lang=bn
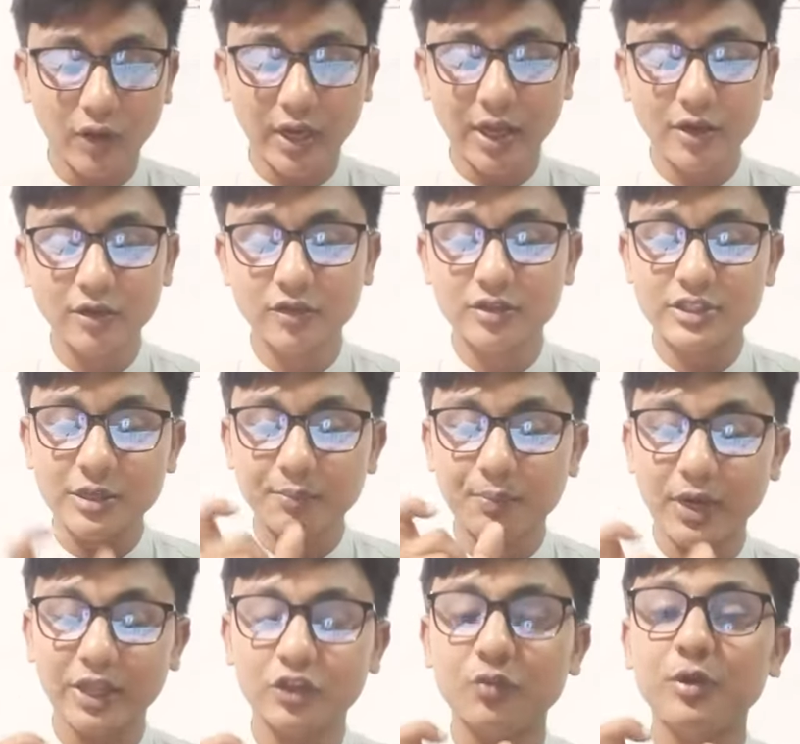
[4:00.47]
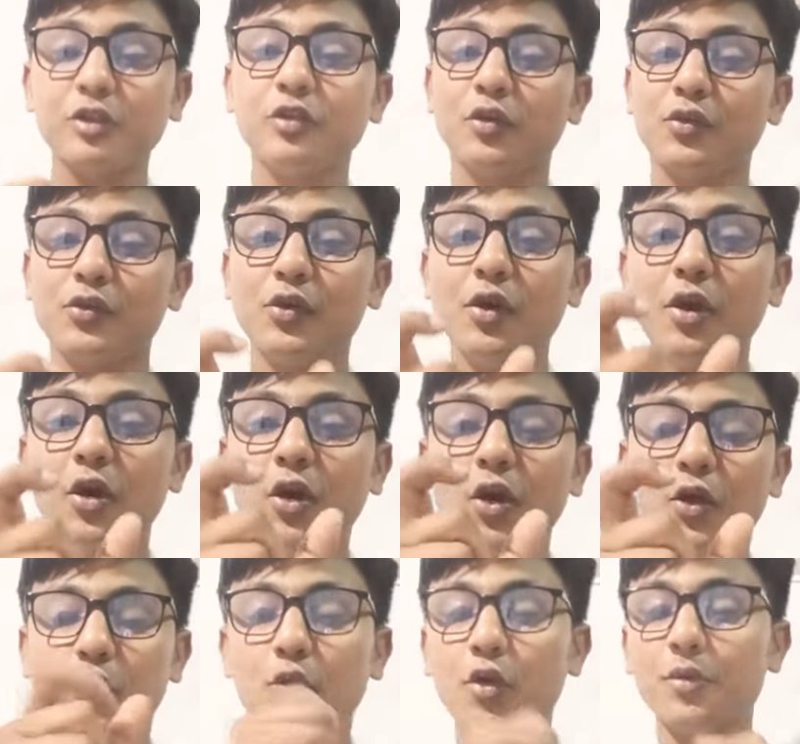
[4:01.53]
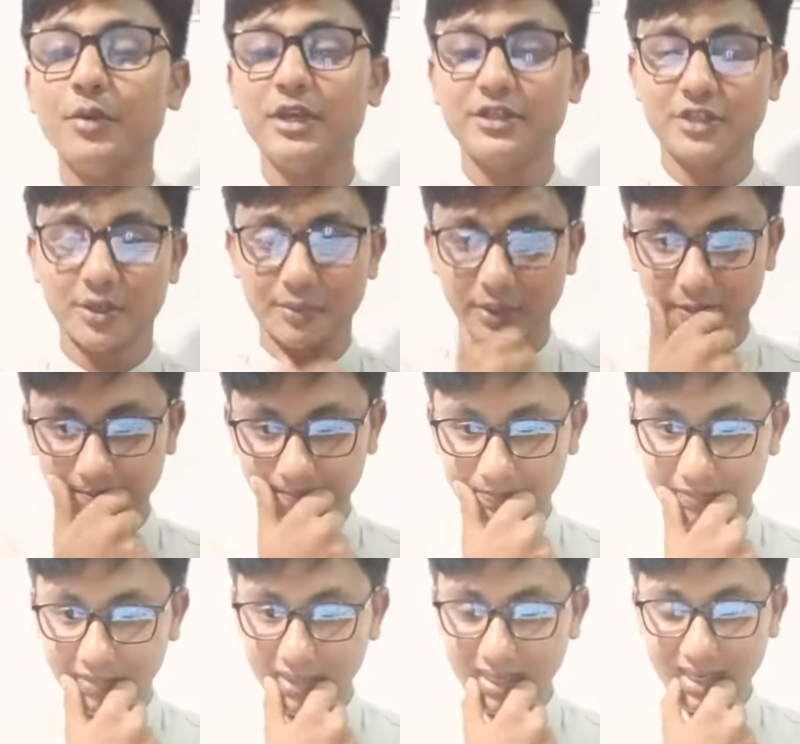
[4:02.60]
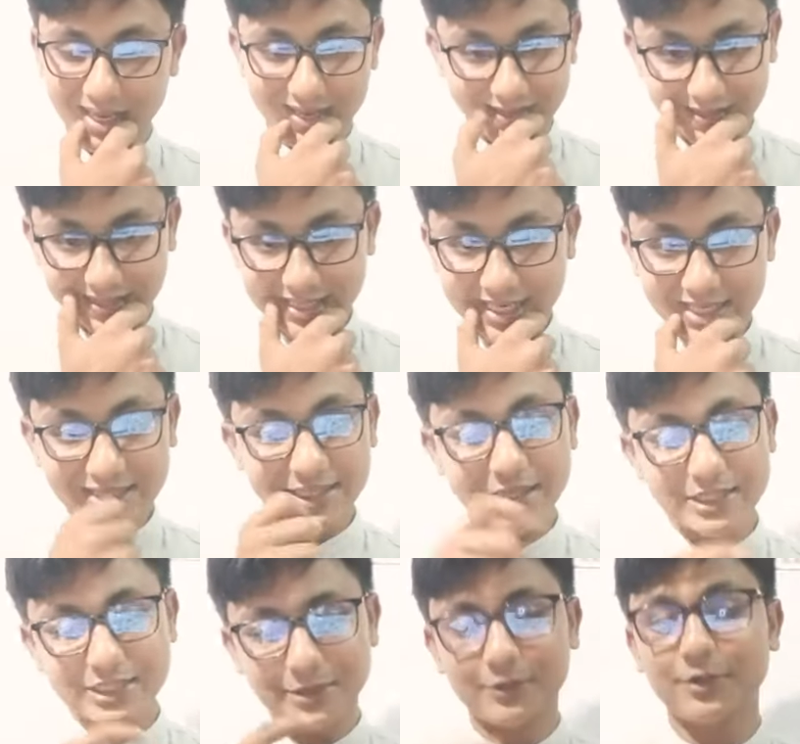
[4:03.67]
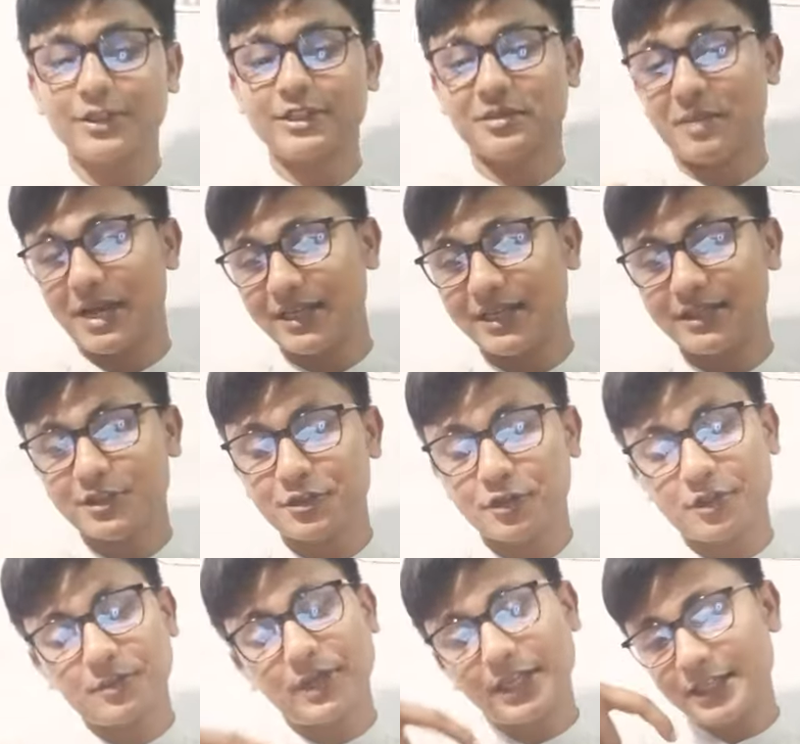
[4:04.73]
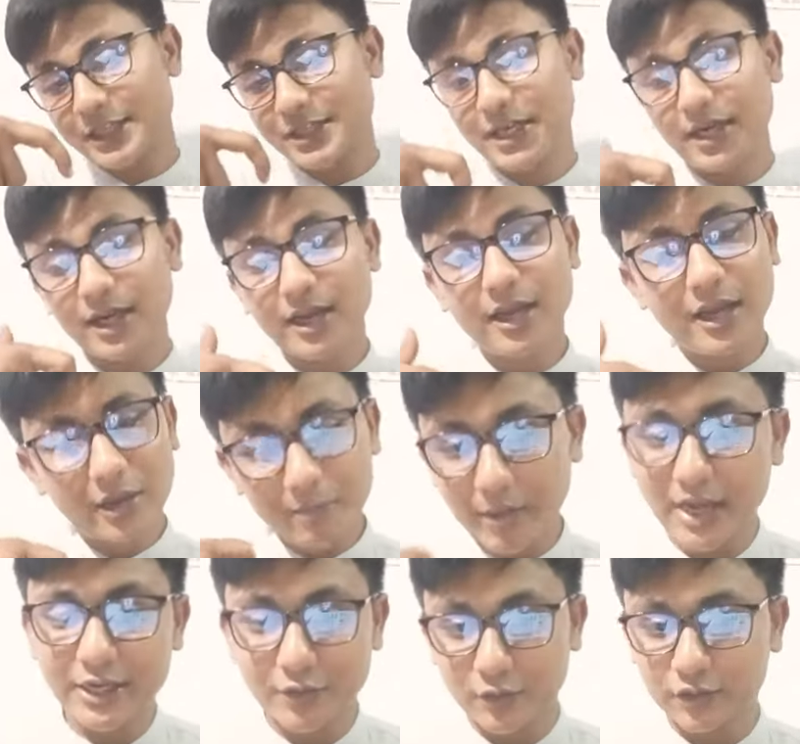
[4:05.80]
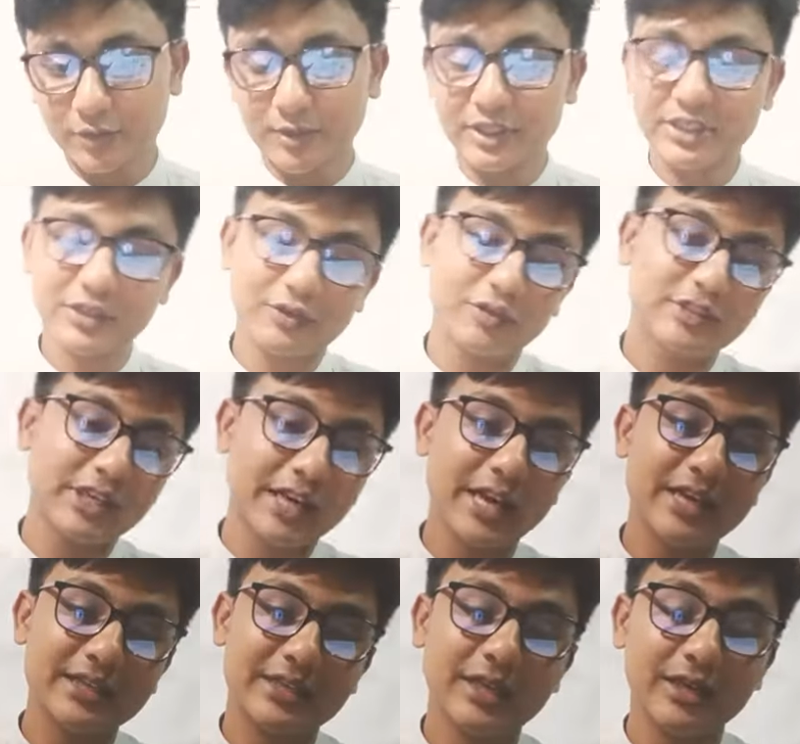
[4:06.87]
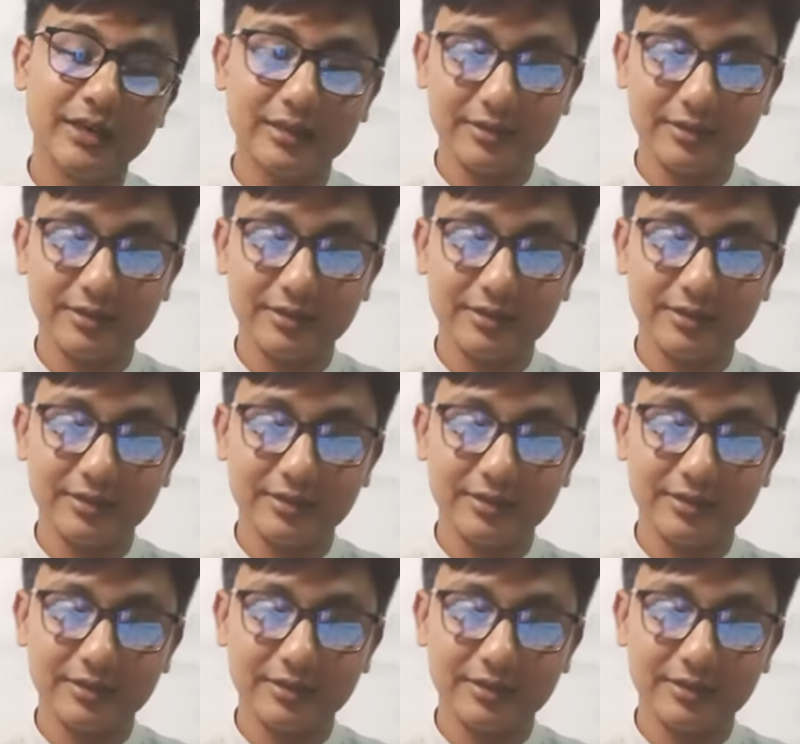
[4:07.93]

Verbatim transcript: ধরা হয়ে হচ্ছে প্রাথমিক দক্ষ কর্মী হিসাবে সেটা যে কোনো দেশে বাংলাদেশে হতে পারে দেশের বাইরেও হতে পারে যে কোনো জায়গায় এটা